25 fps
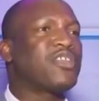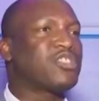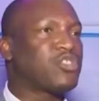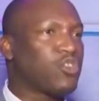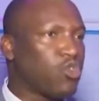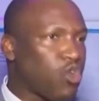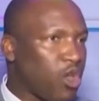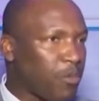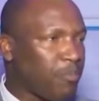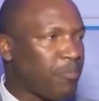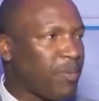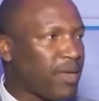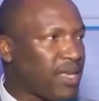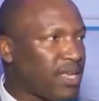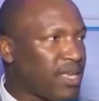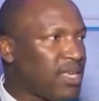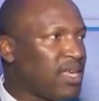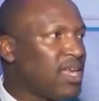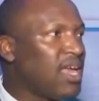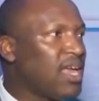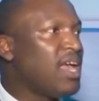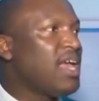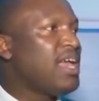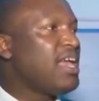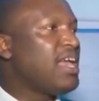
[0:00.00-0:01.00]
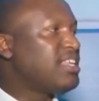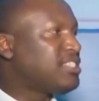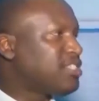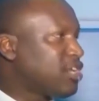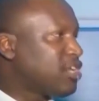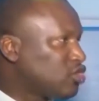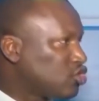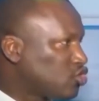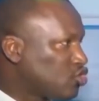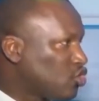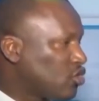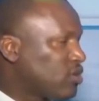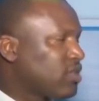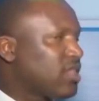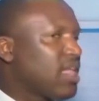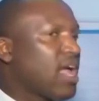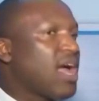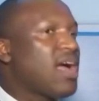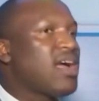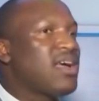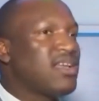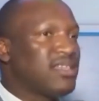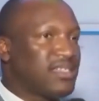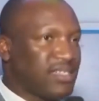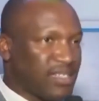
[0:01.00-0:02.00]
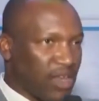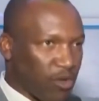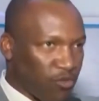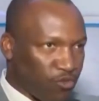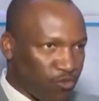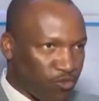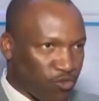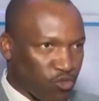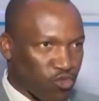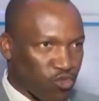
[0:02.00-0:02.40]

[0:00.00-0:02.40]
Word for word: avancer leur pays. Et ces jeunes-là, c'est